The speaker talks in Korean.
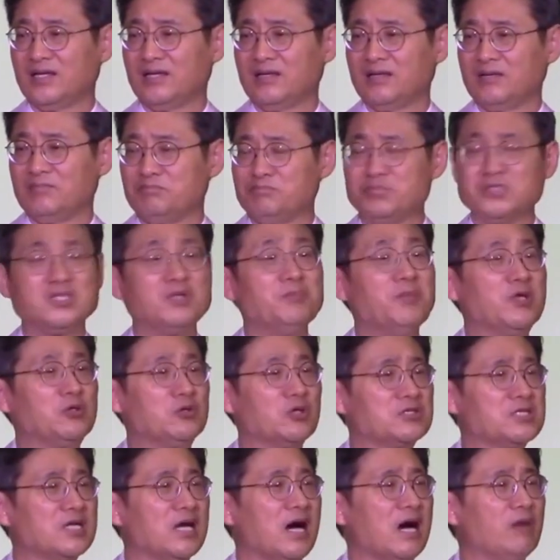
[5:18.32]
믿음의
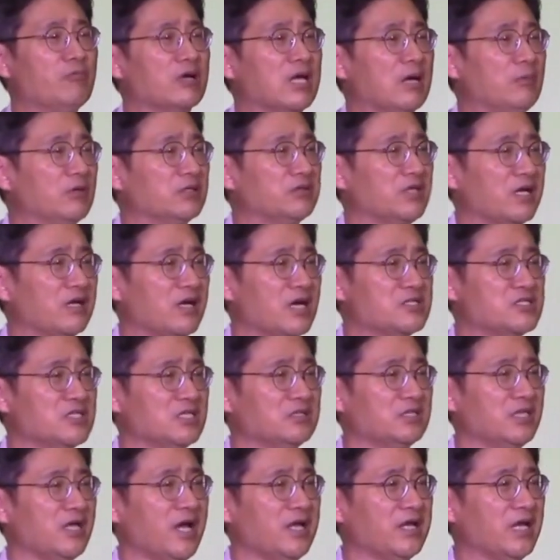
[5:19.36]
조상 아브라함을 택하실
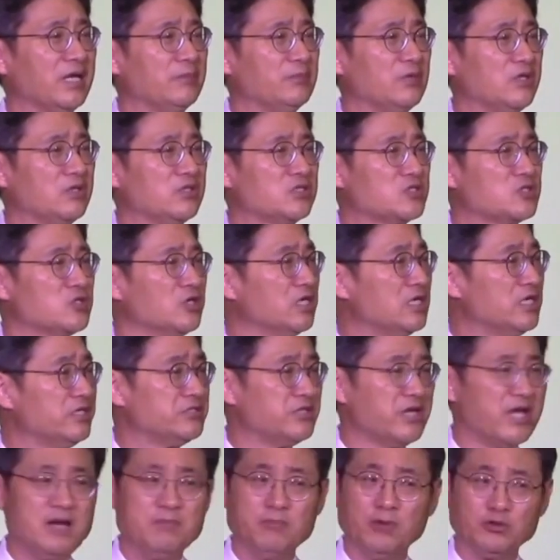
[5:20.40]
때 하나님이 절
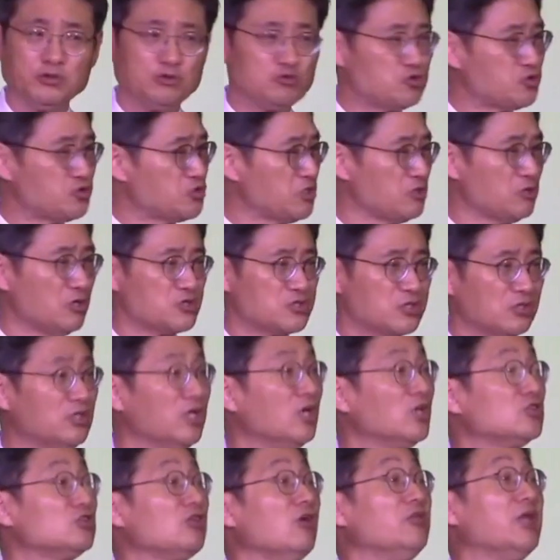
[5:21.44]
제일 먼저 주신 것은
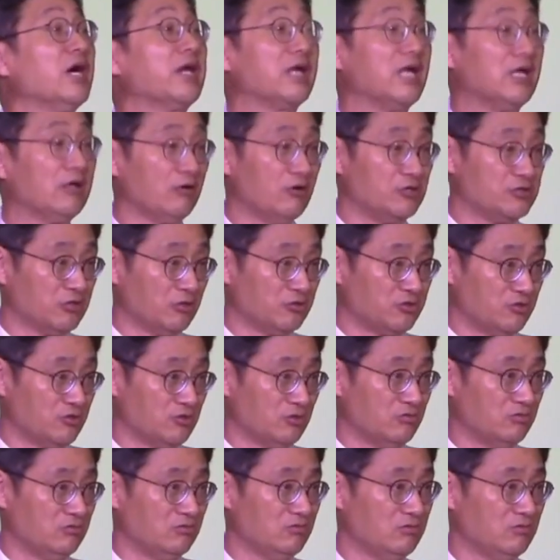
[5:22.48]
떠나라는 것이었죠.
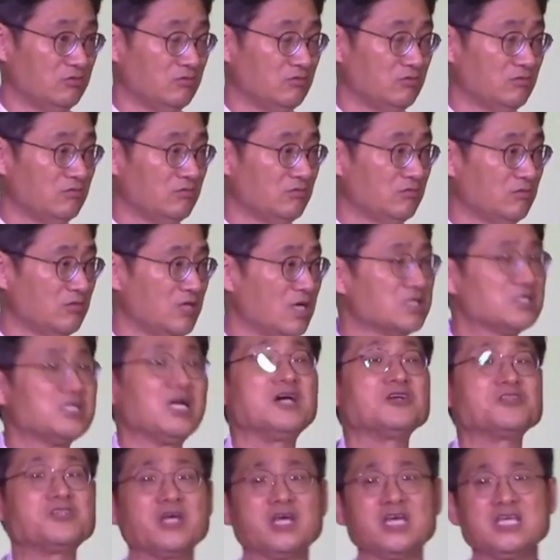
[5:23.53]

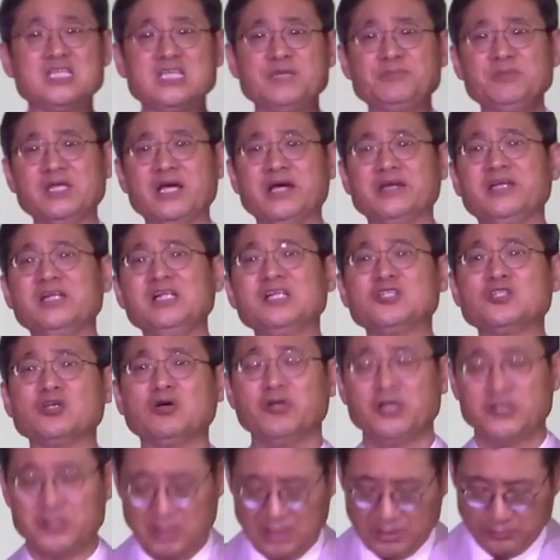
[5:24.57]
창세기 12장 1절
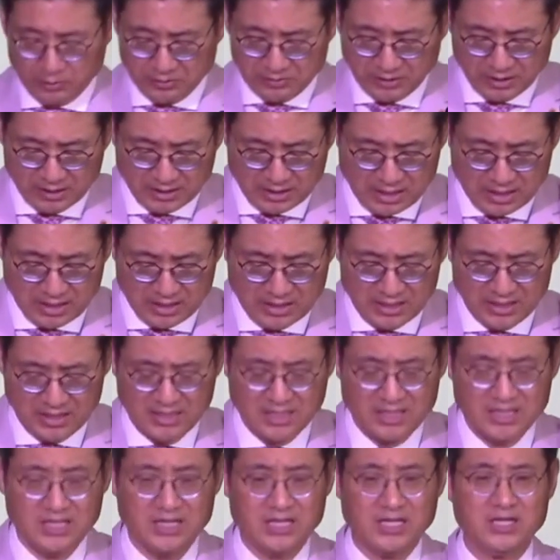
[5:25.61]
2절에 보니까
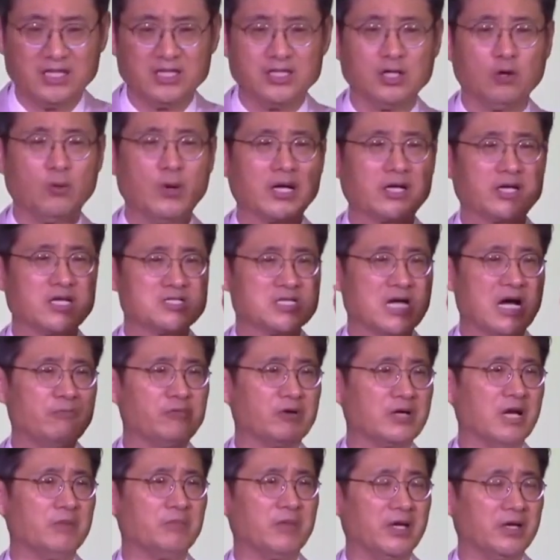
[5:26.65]
여호와께서
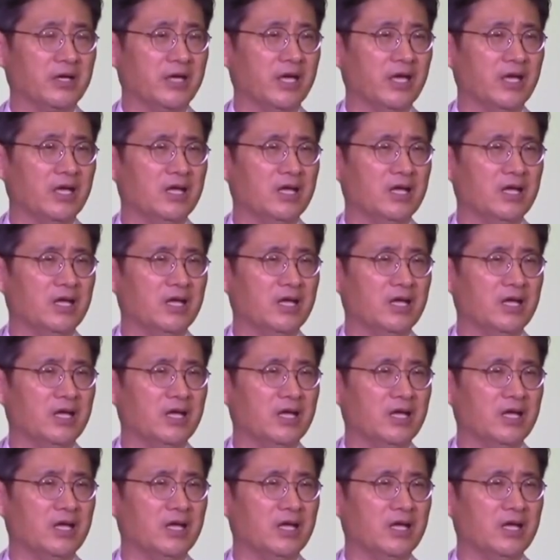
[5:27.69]
아브라함에게